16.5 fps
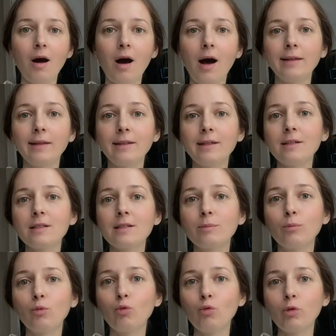Андреас
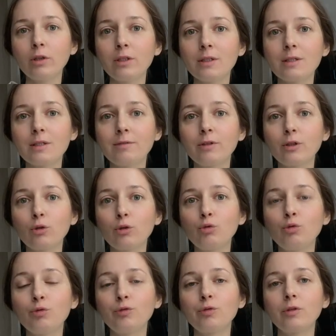Морец,
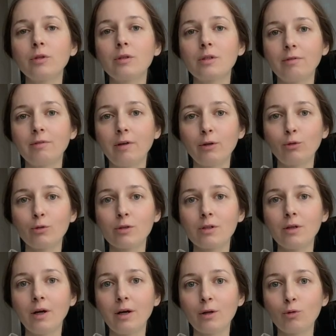вернув свое
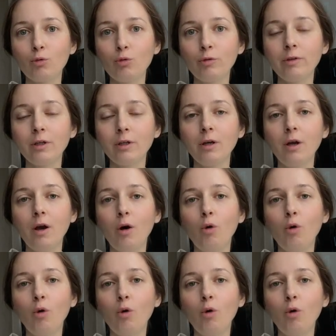здоровье.